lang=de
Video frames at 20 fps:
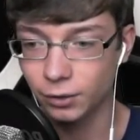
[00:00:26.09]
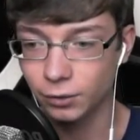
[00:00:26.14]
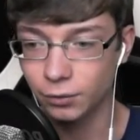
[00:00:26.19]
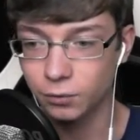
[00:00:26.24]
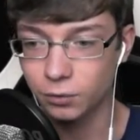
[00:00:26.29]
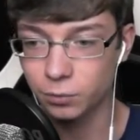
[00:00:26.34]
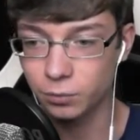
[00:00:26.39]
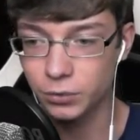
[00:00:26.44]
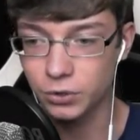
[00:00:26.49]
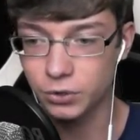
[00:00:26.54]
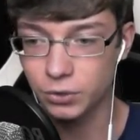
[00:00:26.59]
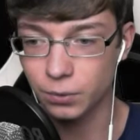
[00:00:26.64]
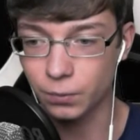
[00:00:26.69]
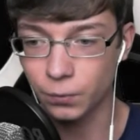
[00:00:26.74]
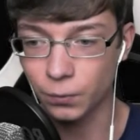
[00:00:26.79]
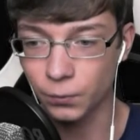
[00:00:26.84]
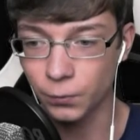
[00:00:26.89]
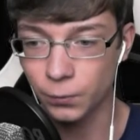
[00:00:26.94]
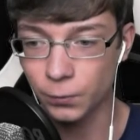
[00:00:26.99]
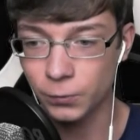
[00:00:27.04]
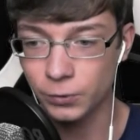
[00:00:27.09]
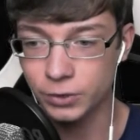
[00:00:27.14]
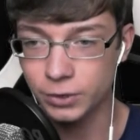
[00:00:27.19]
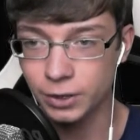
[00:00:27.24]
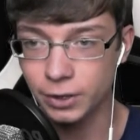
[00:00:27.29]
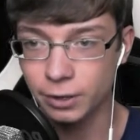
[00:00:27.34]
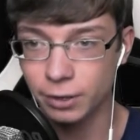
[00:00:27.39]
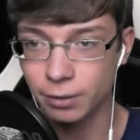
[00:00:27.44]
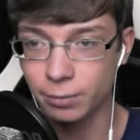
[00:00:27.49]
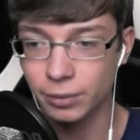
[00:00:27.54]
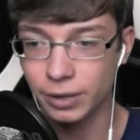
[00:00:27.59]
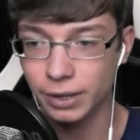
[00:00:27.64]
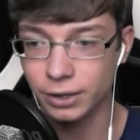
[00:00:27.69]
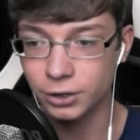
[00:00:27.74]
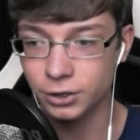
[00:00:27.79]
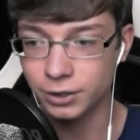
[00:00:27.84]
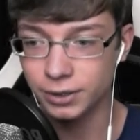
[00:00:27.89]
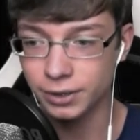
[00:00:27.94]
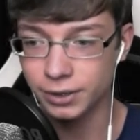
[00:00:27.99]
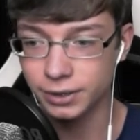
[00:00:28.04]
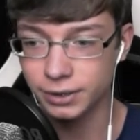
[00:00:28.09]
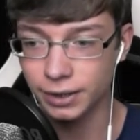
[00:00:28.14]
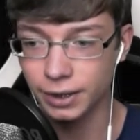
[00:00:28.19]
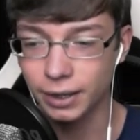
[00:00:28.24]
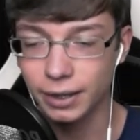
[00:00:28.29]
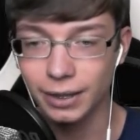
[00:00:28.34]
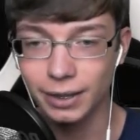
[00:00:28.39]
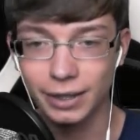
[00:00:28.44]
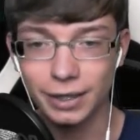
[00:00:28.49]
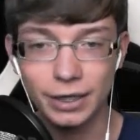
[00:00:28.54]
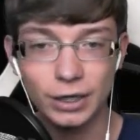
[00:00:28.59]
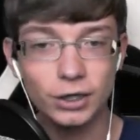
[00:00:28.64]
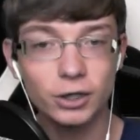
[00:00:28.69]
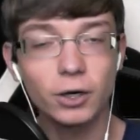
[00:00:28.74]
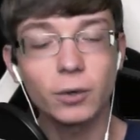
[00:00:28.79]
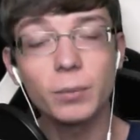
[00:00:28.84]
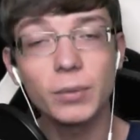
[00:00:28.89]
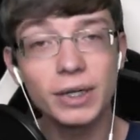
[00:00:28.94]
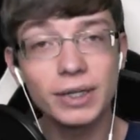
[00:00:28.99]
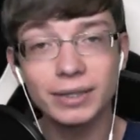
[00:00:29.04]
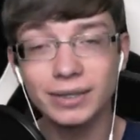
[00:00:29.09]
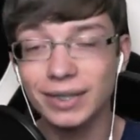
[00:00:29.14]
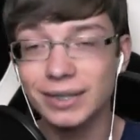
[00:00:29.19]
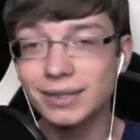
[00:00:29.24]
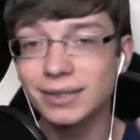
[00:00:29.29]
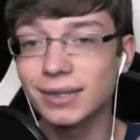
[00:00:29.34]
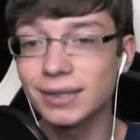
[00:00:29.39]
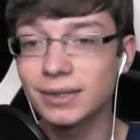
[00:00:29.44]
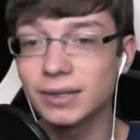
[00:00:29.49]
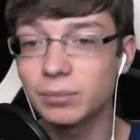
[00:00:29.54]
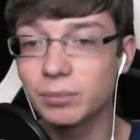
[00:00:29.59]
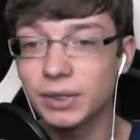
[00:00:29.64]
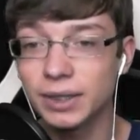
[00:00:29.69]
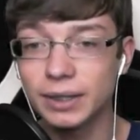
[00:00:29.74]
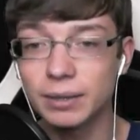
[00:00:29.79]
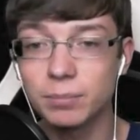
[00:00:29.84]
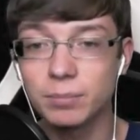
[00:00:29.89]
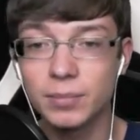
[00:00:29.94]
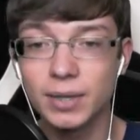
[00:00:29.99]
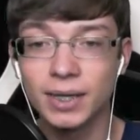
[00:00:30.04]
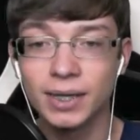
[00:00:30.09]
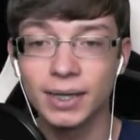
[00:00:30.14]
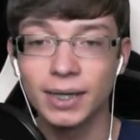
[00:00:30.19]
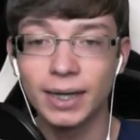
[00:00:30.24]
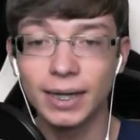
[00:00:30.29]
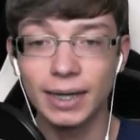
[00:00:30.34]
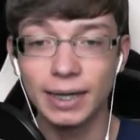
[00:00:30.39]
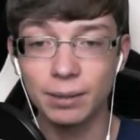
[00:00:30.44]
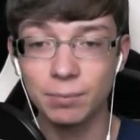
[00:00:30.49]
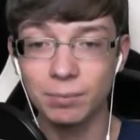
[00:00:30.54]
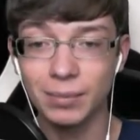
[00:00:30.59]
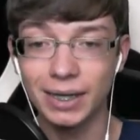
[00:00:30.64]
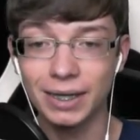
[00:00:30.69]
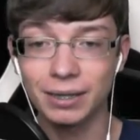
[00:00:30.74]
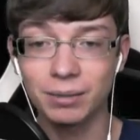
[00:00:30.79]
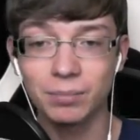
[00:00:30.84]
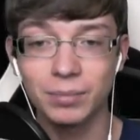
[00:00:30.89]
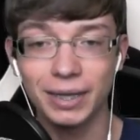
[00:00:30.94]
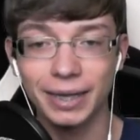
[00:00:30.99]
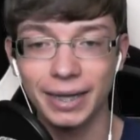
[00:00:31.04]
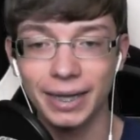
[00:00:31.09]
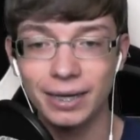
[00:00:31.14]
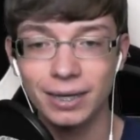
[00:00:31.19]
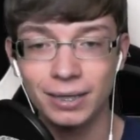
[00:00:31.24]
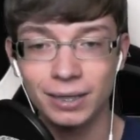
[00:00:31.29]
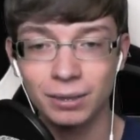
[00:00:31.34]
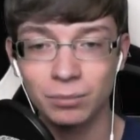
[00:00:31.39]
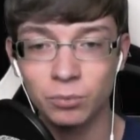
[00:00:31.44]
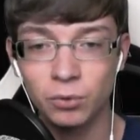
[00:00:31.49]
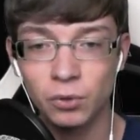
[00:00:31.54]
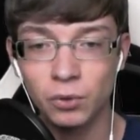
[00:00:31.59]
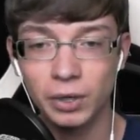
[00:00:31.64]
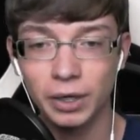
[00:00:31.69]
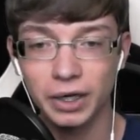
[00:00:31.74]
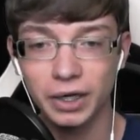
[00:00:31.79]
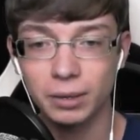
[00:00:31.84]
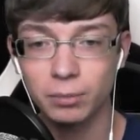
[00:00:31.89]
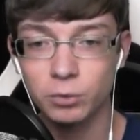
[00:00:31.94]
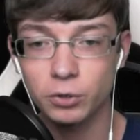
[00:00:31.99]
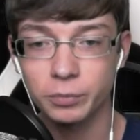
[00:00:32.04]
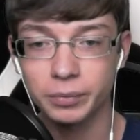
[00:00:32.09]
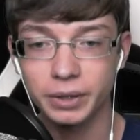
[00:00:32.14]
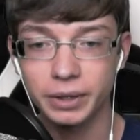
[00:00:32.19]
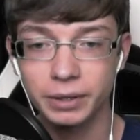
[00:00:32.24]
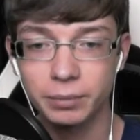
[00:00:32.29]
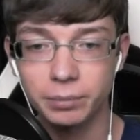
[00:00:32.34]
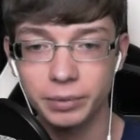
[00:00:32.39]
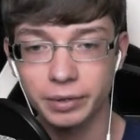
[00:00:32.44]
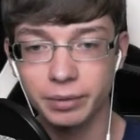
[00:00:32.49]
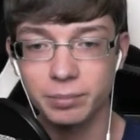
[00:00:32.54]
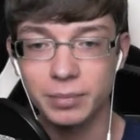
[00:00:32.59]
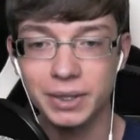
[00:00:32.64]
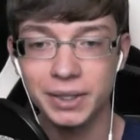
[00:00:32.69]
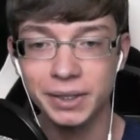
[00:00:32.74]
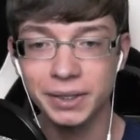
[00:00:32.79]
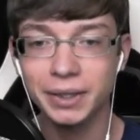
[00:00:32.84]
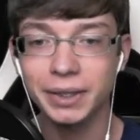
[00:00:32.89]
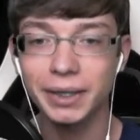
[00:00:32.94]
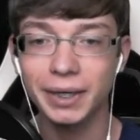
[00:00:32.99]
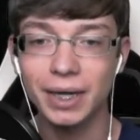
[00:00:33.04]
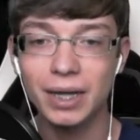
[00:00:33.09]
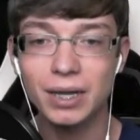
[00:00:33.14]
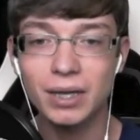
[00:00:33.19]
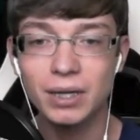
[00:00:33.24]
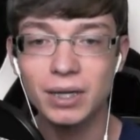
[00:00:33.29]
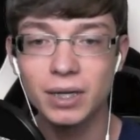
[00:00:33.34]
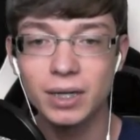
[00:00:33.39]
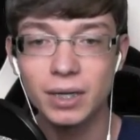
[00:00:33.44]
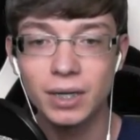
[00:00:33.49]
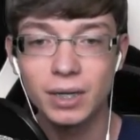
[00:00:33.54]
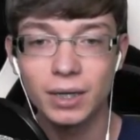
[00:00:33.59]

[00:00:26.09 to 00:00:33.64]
Noch ein bisschen größer, dann passt das. Äh, ich schaue mir das Ganze jetzt nämlich in äh, meinem Renderprogramm, sprich in Premiere an.